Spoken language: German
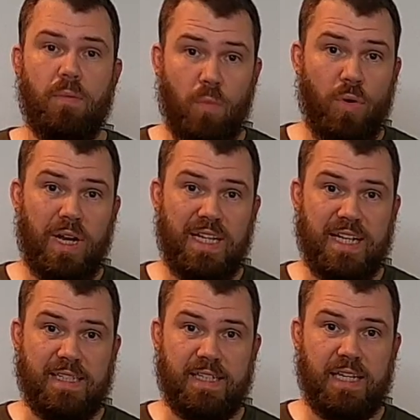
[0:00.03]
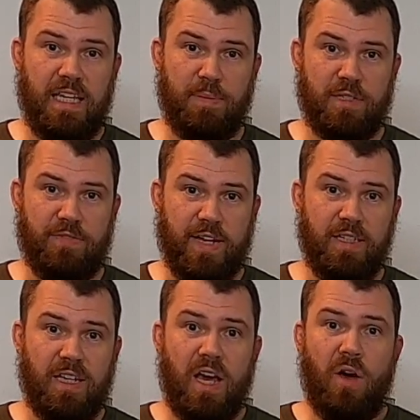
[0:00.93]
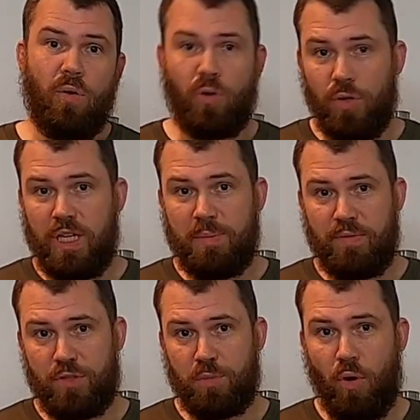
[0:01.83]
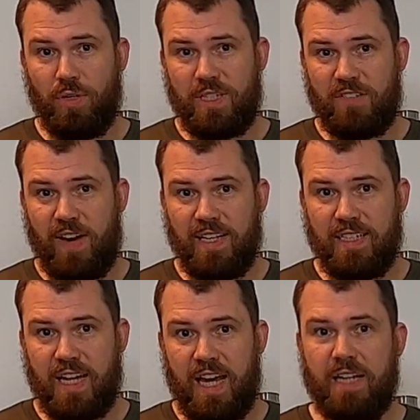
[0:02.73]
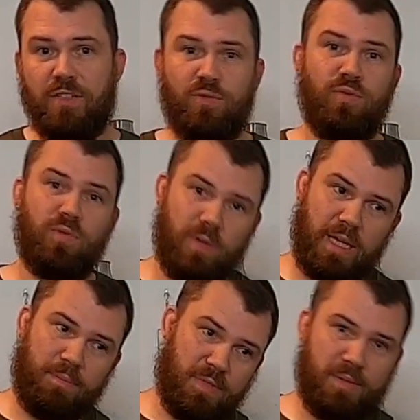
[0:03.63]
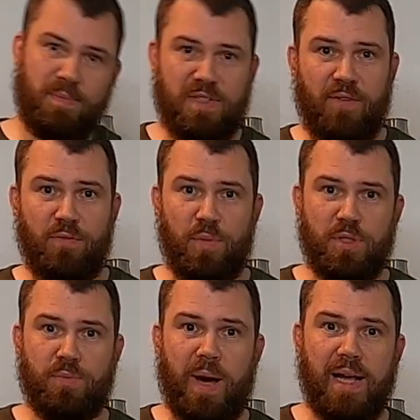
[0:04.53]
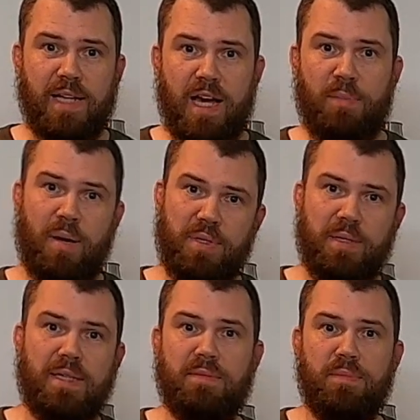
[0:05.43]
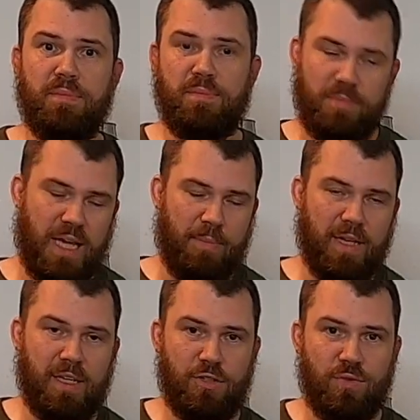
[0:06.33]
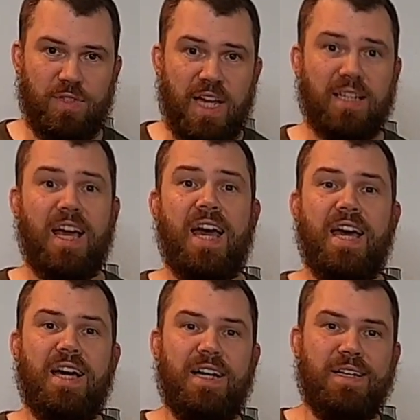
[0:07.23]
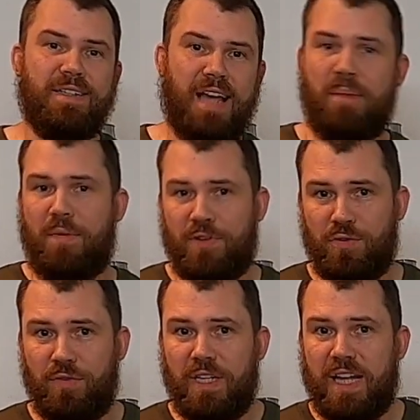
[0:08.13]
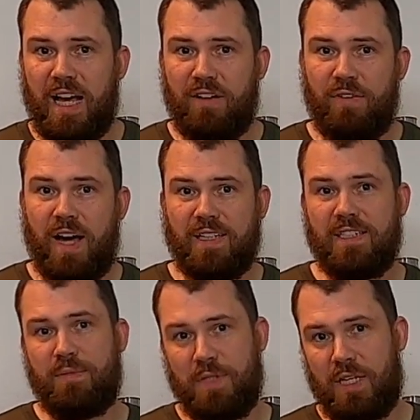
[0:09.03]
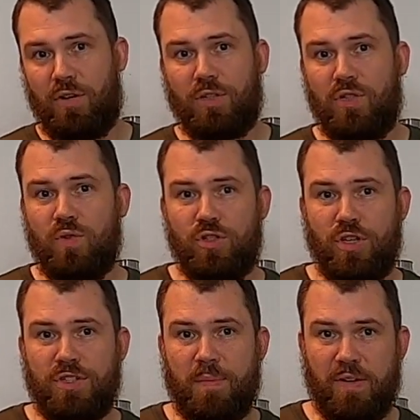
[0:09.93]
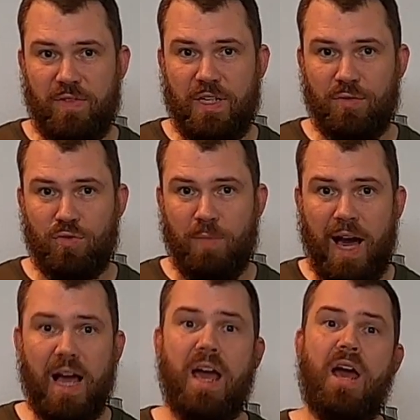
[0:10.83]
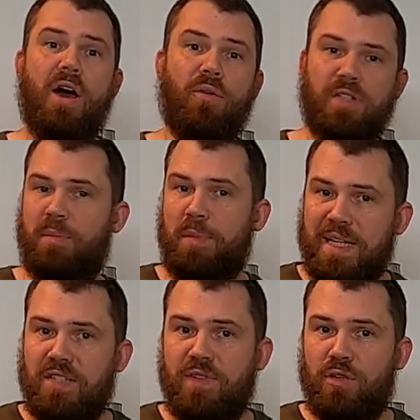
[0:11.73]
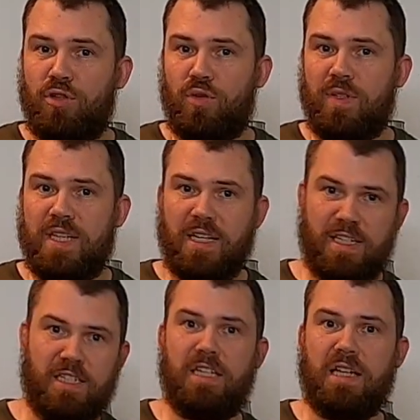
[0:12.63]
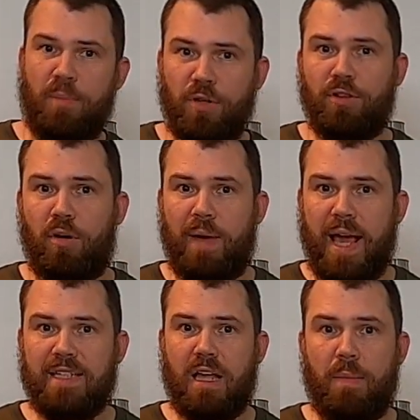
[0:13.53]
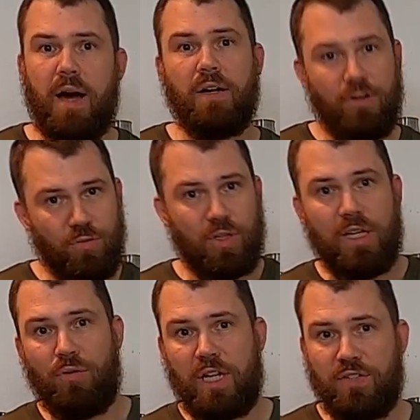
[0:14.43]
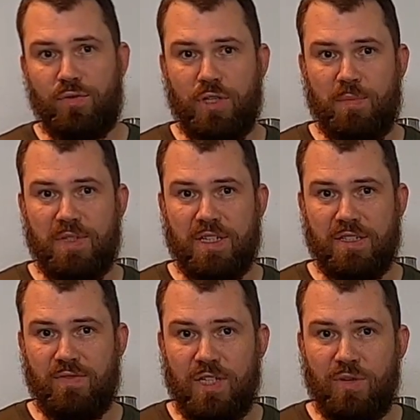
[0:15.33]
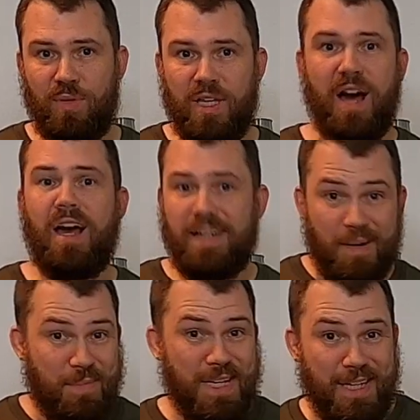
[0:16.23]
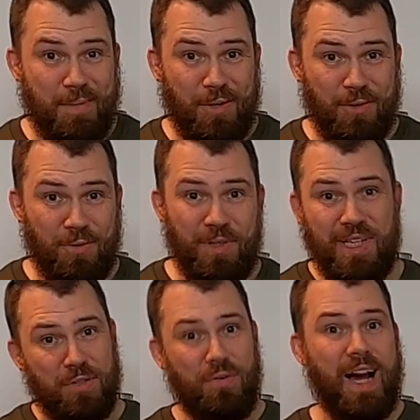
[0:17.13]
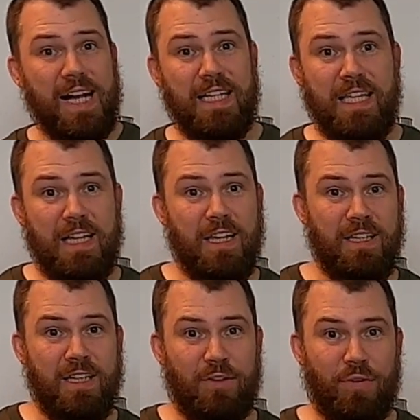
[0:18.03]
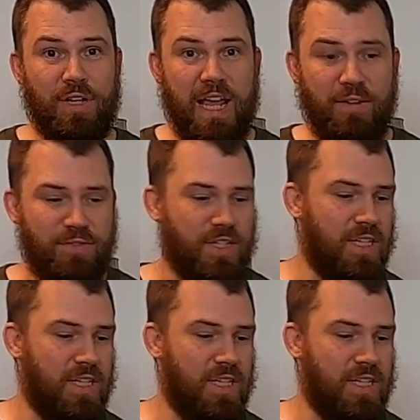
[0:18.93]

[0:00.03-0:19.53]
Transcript: Moin allerseits, ich bin Sven und heute gibt es den versprochenen zweiten Teil zu eben diesem Seven vs. Wild Hype, habe ich im letzten ja, Beitrag schon gesagt. Äh, da haben einfach so viele nachgefragt, dass ich mich dann doch dazu entschlossen habe, ein Video zu machen. Und ich habe im letzten Video schon gesagt, dass ich die Klamotten nochmal extra mache und genau das wird eben dieses Video hier. Dann bin ich damit auch durch, also für all diejenigen, die davon genervt